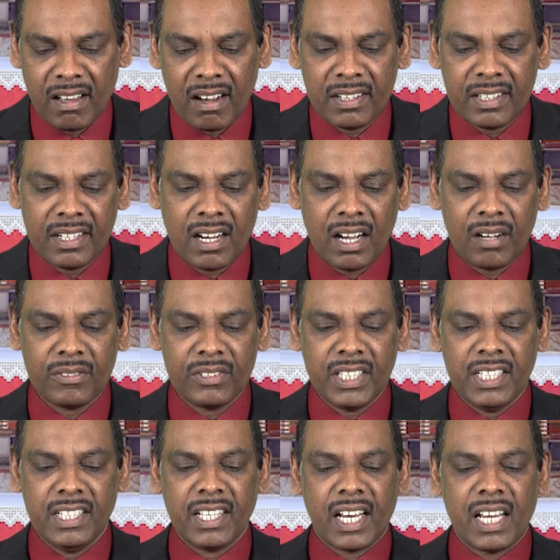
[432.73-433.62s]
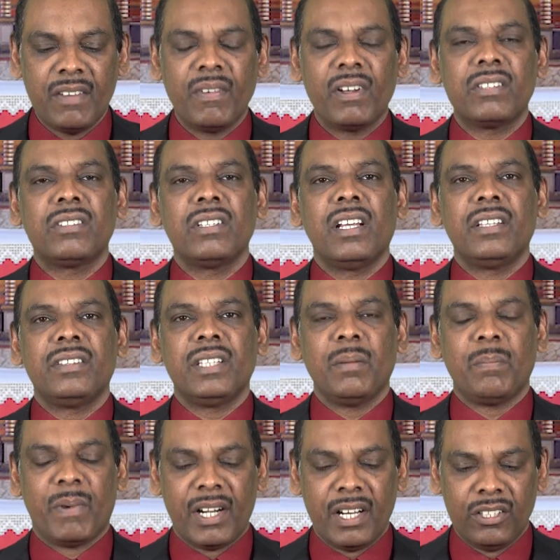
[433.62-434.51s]
நான்காவது
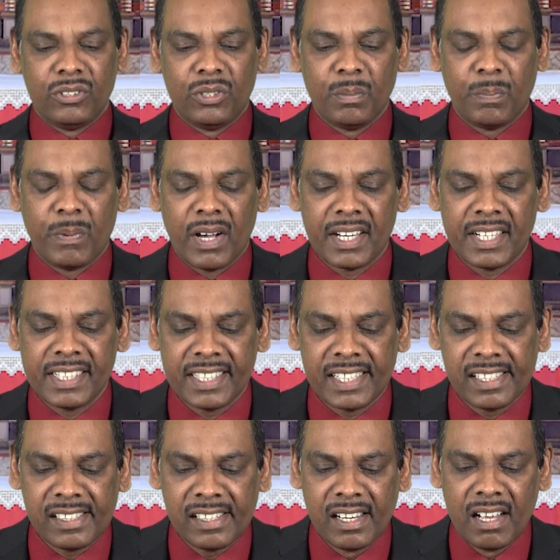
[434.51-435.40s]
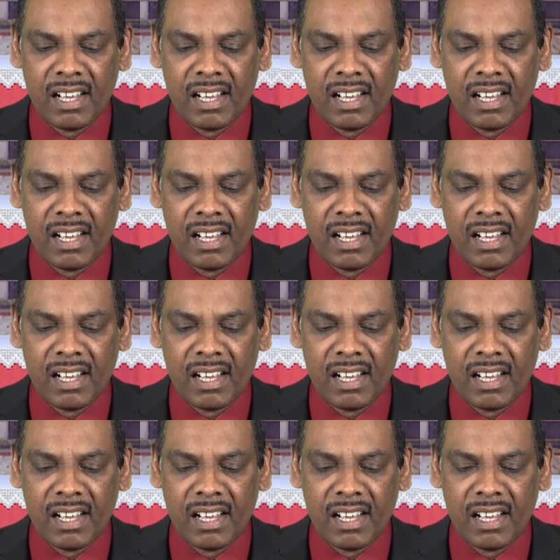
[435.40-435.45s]
இறைவசனத்தை படித்து பாருங்கள்